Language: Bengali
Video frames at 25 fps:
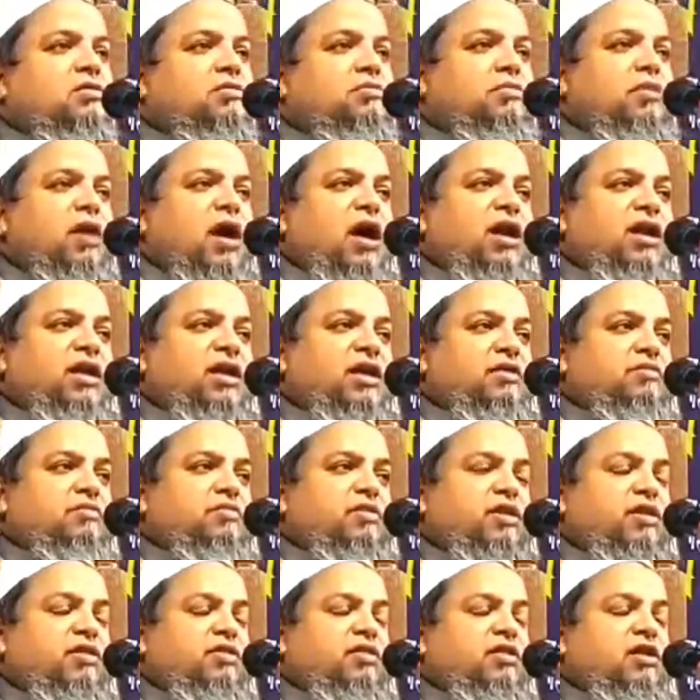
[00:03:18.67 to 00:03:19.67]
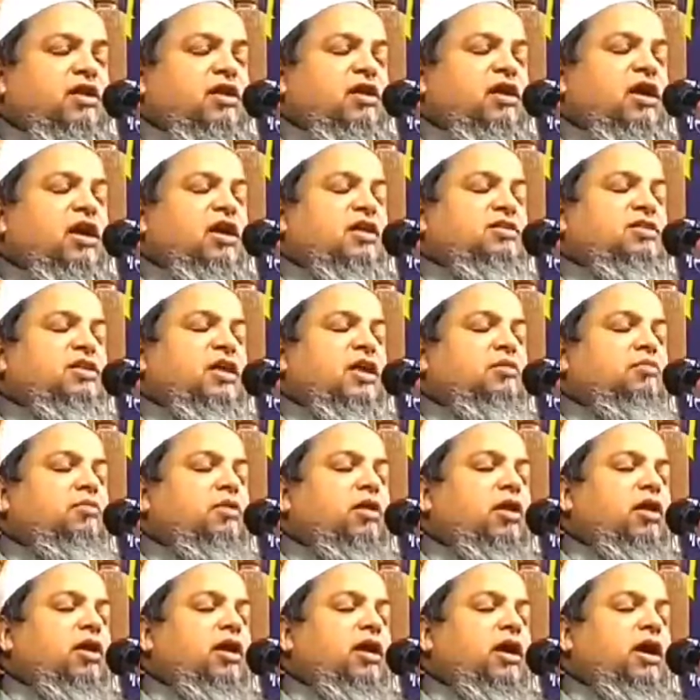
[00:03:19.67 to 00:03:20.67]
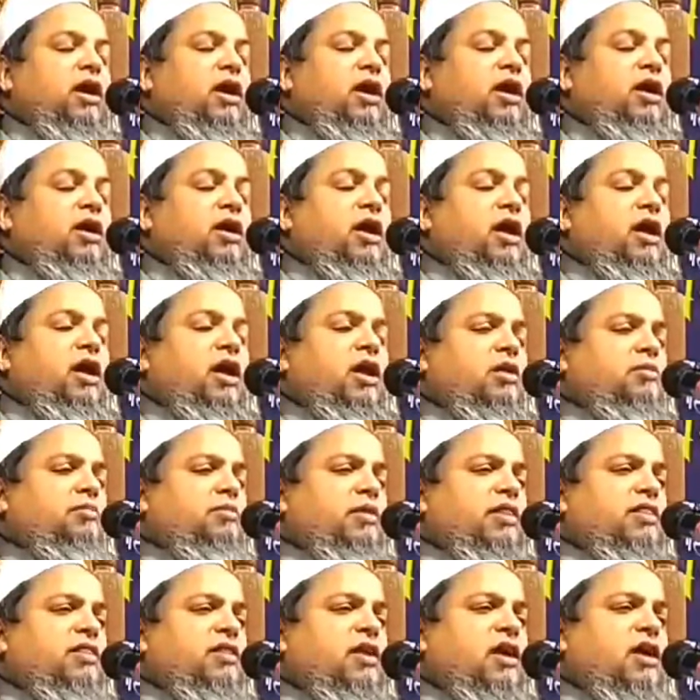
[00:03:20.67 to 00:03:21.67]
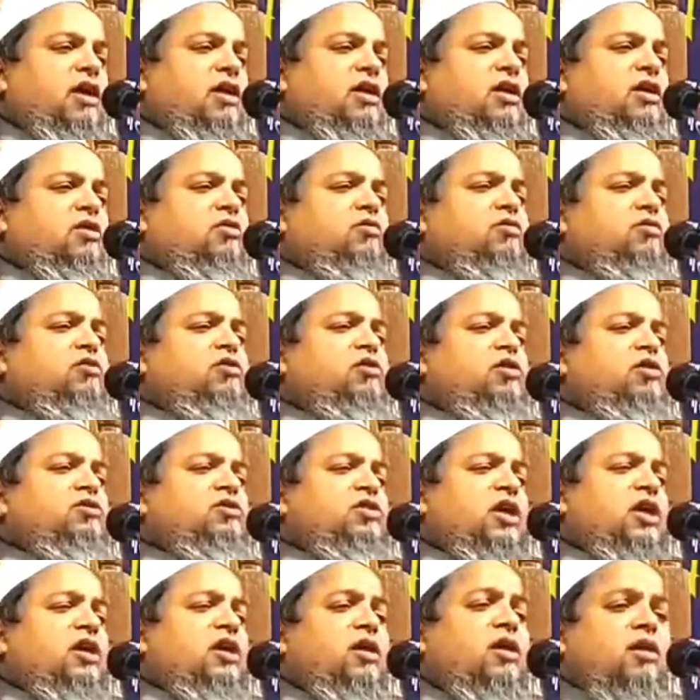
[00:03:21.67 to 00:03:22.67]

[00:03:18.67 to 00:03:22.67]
মালিক ইবনে দিনার যা বলে এই আল্লাহর বান্দারা কি করতেছেন